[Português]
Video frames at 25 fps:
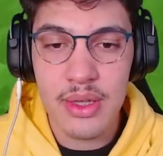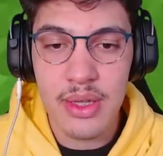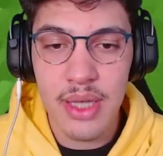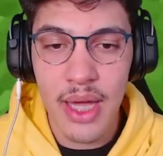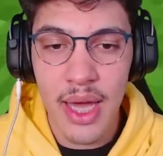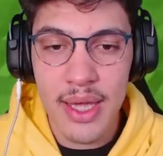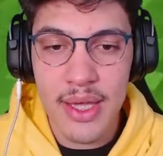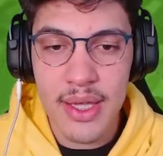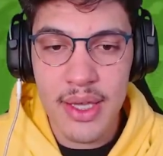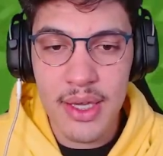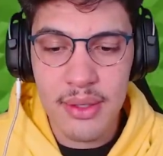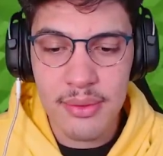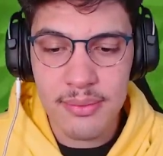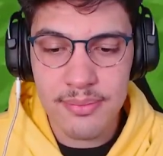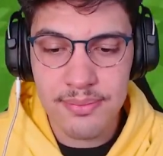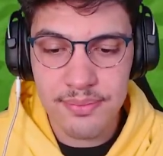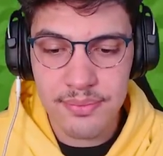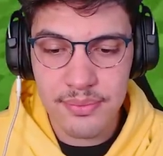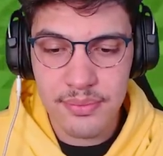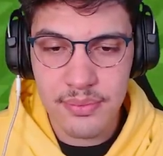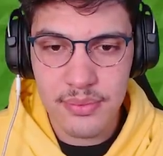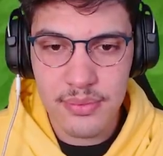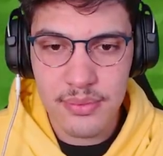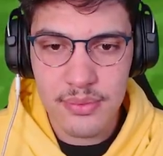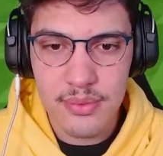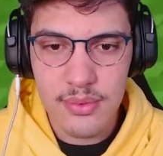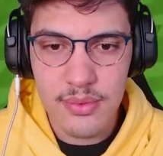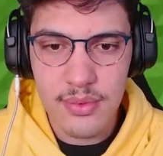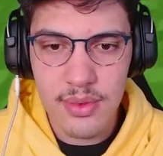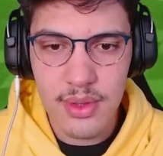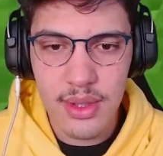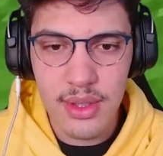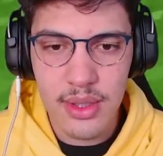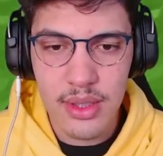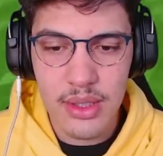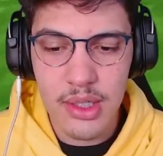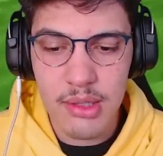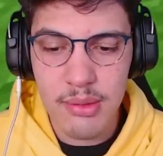tá aí.
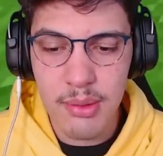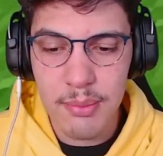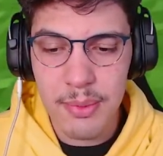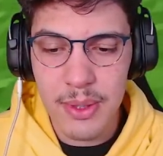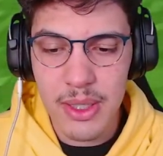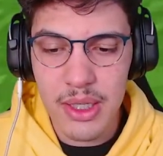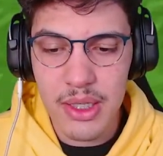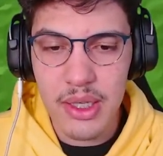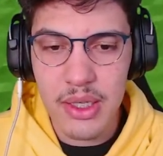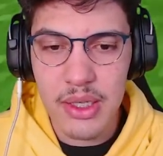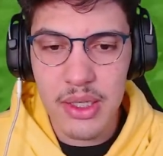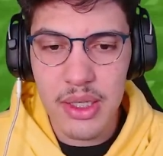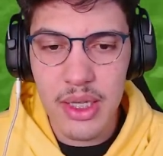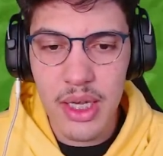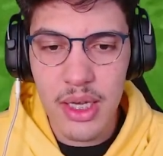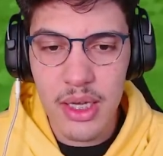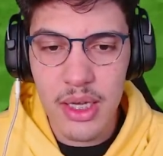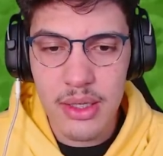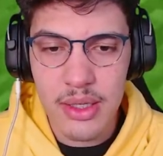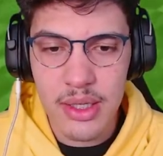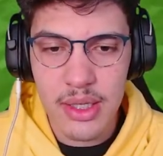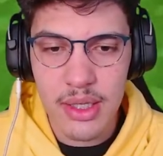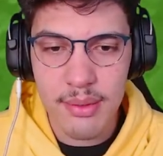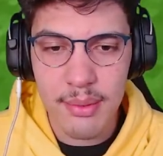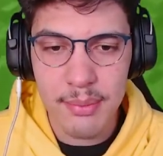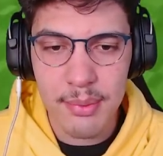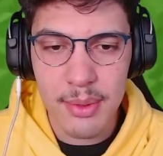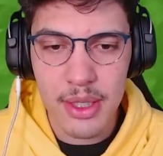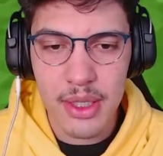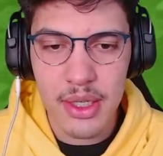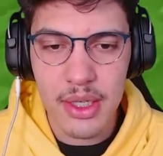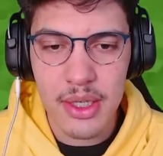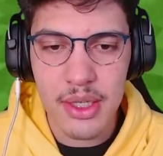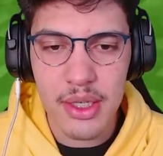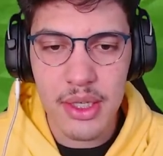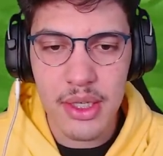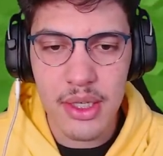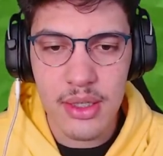Grama pequenininha, grama
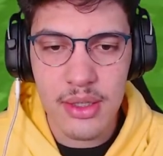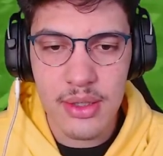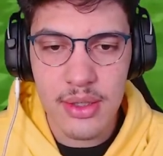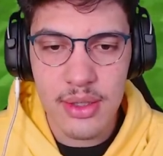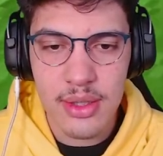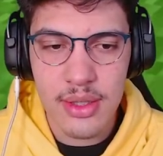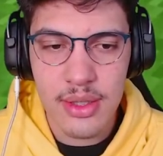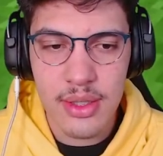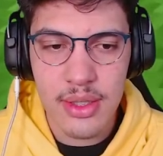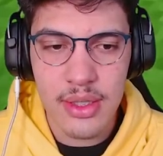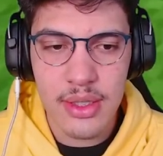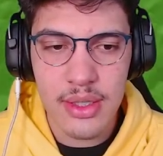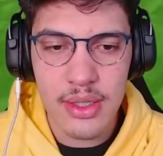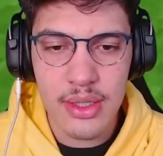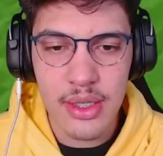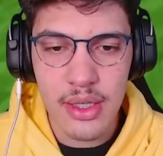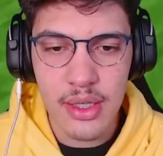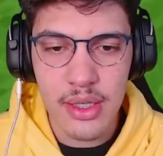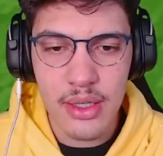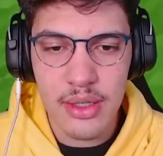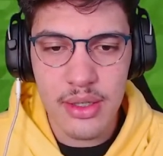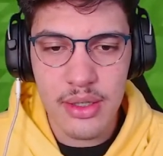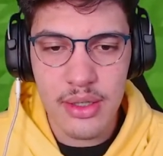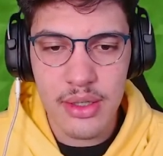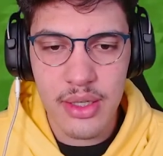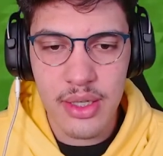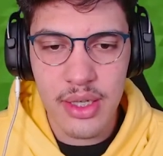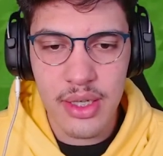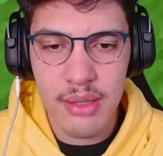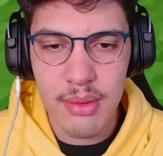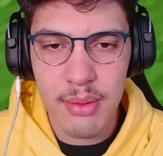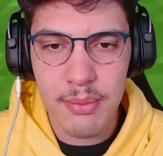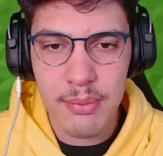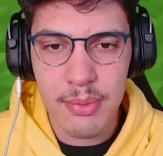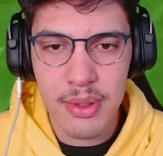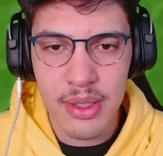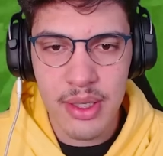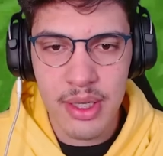pequenininha e grama
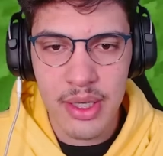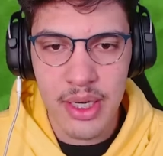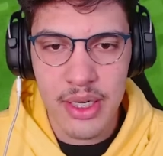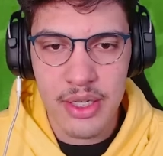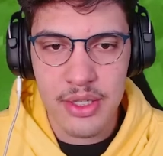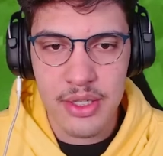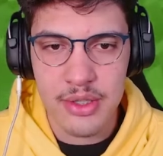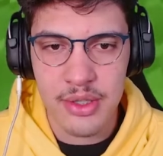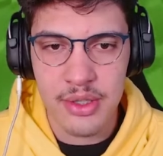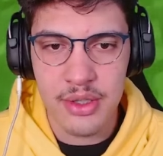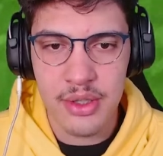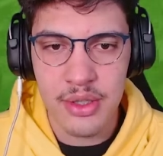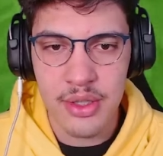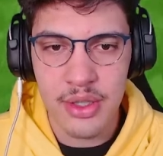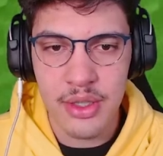grande.